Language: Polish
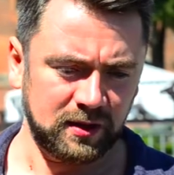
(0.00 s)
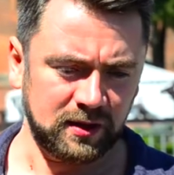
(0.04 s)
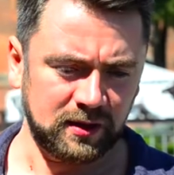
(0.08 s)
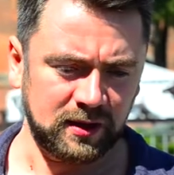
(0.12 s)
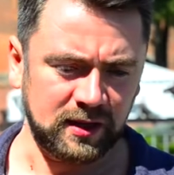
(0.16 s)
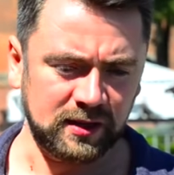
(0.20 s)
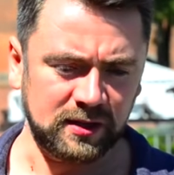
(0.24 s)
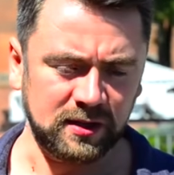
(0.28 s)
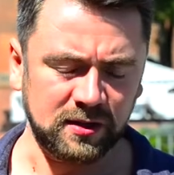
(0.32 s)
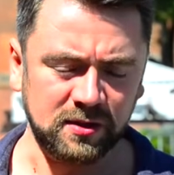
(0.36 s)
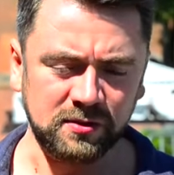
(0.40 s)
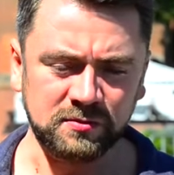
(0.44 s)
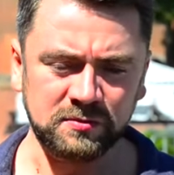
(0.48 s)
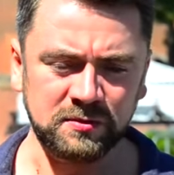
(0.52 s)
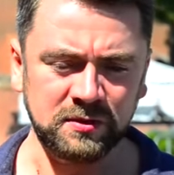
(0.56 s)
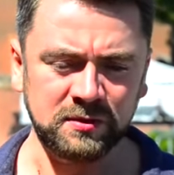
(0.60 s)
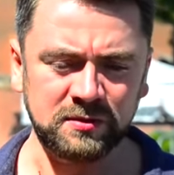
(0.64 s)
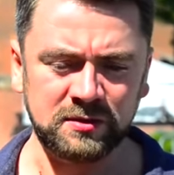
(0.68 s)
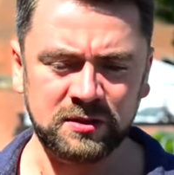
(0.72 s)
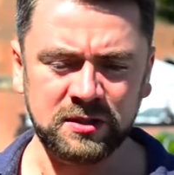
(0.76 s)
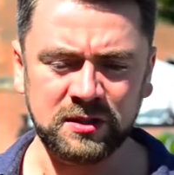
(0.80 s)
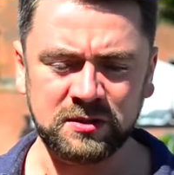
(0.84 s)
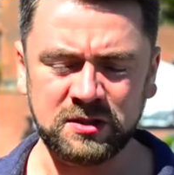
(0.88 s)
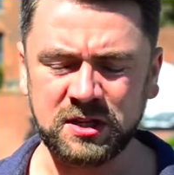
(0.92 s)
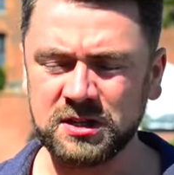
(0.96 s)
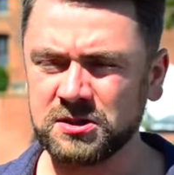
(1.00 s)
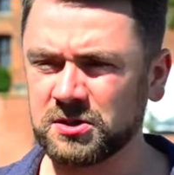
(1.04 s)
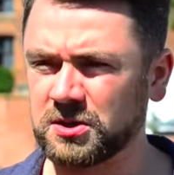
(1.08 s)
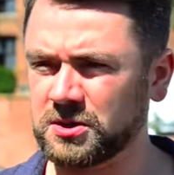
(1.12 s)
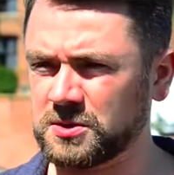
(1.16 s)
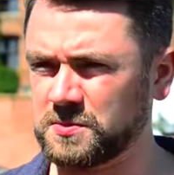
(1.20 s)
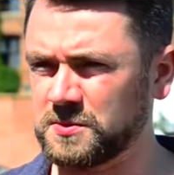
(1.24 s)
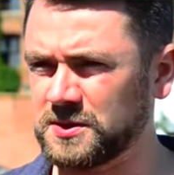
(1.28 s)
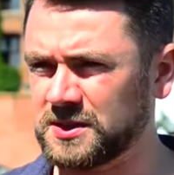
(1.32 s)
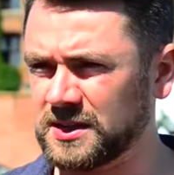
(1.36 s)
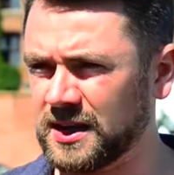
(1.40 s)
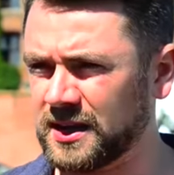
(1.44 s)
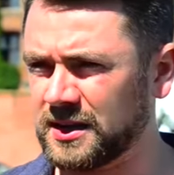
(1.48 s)
kiedy no, ciężko
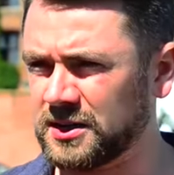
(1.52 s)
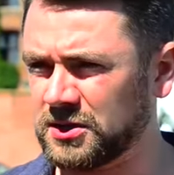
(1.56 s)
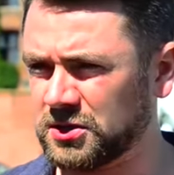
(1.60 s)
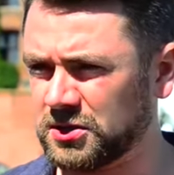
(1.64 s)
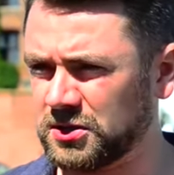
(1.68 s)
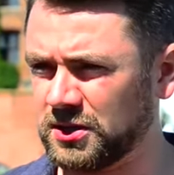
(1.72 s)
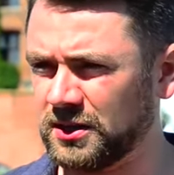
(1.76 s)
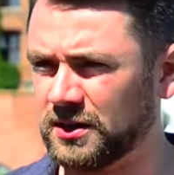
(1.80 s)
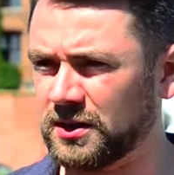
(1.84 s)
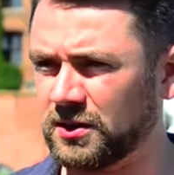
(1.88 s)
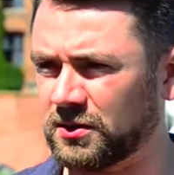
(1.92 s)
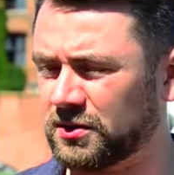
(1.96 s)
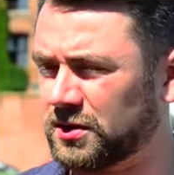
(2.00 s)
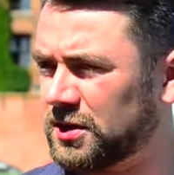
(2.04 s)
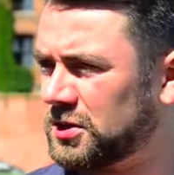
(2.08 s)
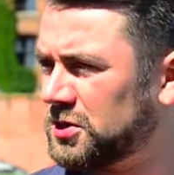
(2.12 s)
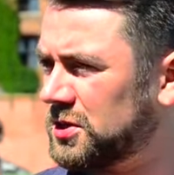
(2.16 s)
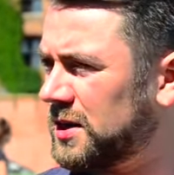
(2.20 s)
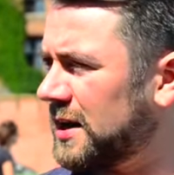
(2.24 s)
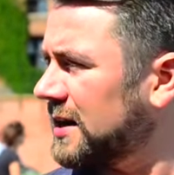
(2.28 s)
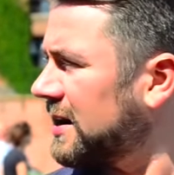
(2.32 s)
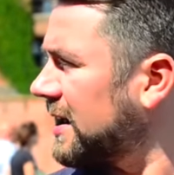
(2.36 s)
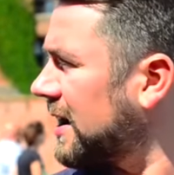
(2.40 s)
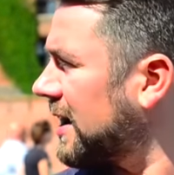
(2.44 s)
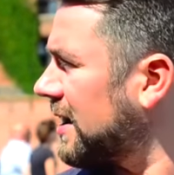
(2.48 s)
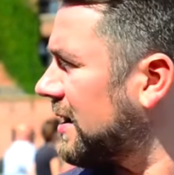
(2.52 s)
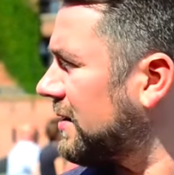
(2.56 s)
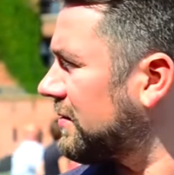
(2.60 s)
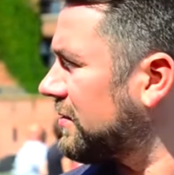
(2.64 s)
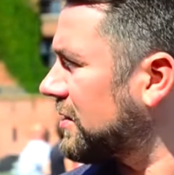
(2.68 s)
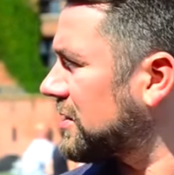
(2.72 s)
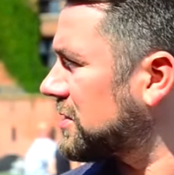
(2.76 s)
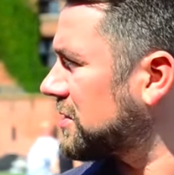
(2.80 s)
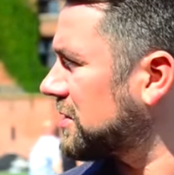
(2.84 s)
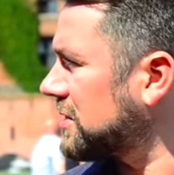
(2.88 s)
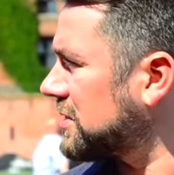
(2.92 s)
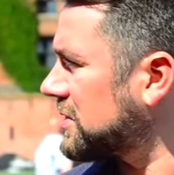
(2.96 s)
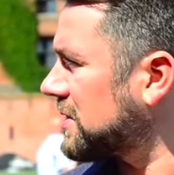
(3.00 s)
jest mi znaleźć inne określenie, ale
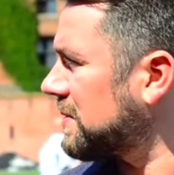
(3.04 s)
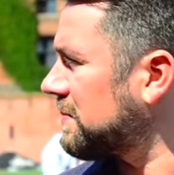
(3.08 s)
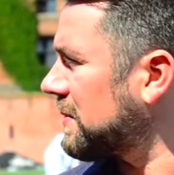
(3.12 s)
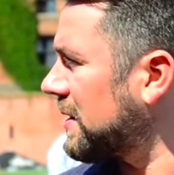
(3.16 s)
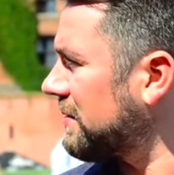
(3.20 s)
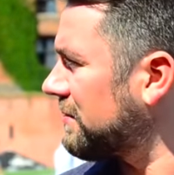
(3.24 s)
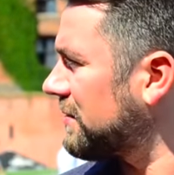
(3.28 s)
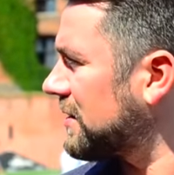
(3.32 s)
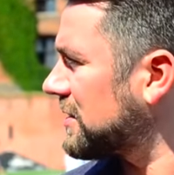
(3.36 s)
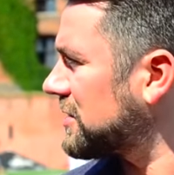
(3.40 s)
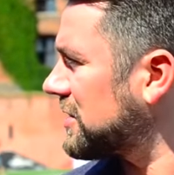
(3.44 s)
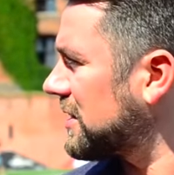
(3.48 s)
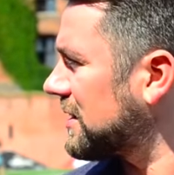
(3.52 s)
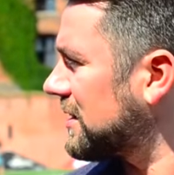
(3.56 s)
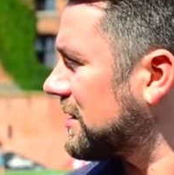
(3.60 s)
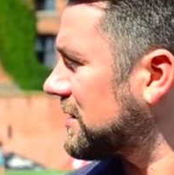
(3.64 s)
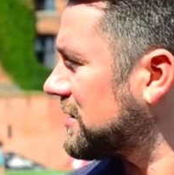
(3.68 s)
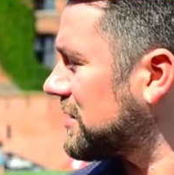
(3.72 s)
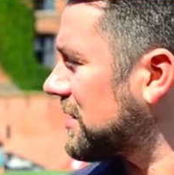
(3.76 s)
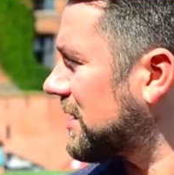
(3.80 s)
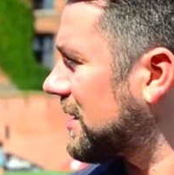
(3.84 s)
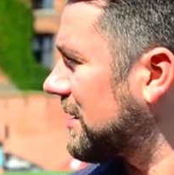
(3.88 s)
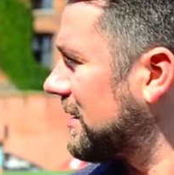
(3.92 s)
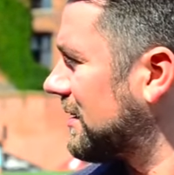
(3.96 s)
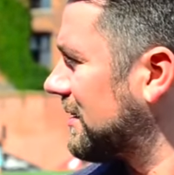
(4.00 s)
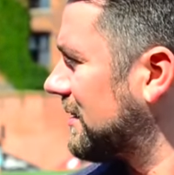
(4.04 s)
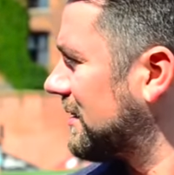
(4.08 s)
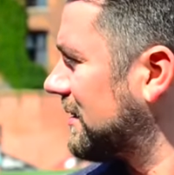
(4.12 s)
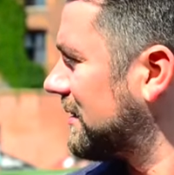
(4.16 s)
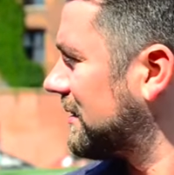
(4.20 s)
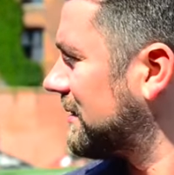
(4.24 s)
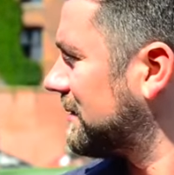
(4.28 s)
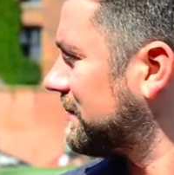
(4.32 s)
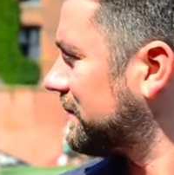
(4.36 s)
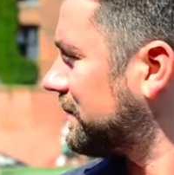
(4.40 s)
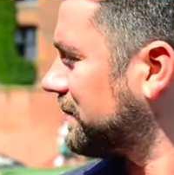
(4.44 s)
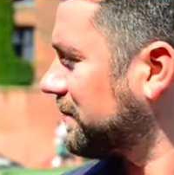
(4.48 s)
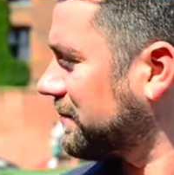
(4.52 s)
właśnie, że mam wrażenie, że
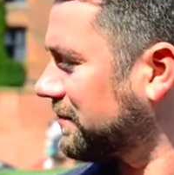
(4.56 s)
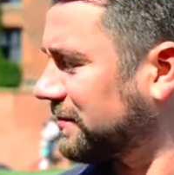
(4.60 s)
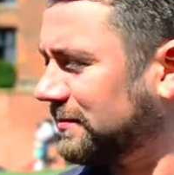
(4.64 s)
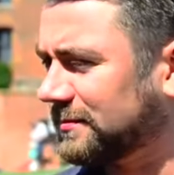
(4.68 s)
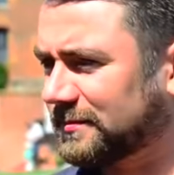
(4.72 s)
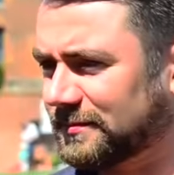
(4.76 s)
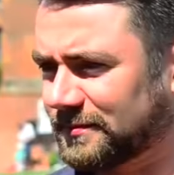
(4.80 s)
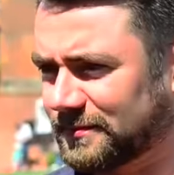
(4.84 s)
to